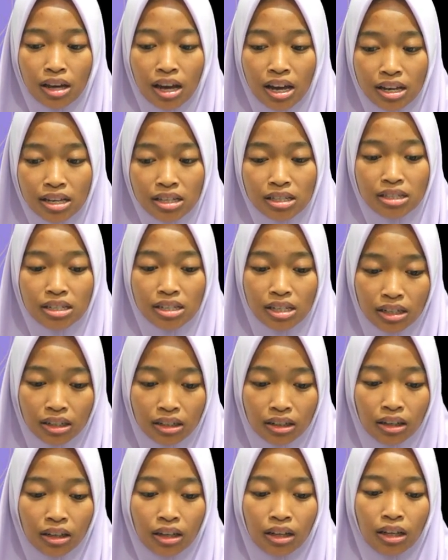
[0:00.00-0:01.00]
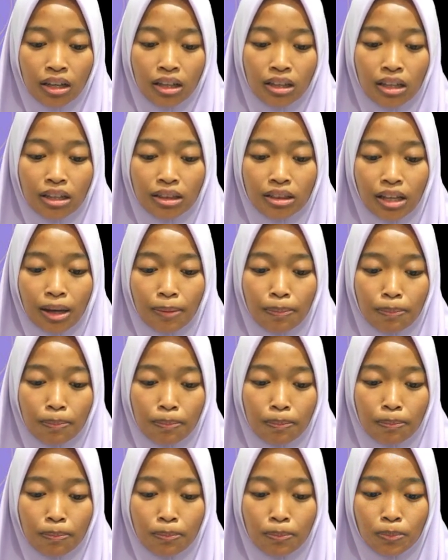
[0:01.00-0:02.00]
hygiene, tetap
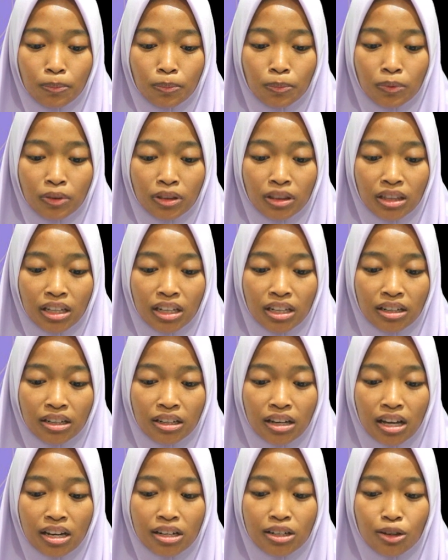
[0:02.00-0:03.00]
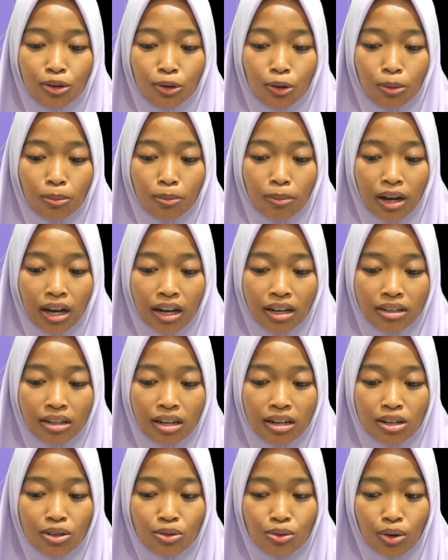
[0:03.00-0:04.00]
tinggal di rumah
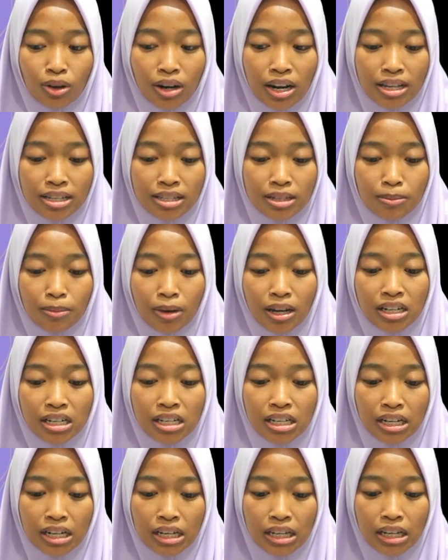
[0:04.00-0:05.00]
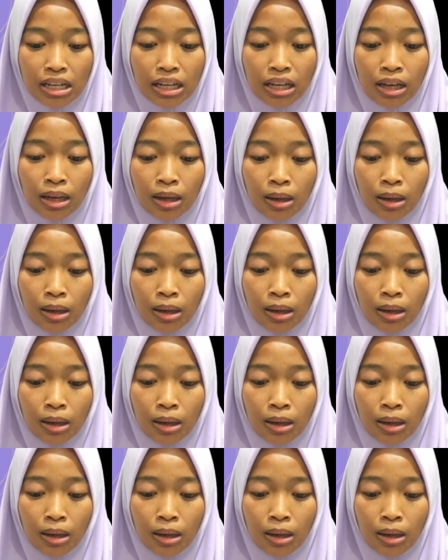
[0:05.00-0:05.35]
dan isolasi mandiri,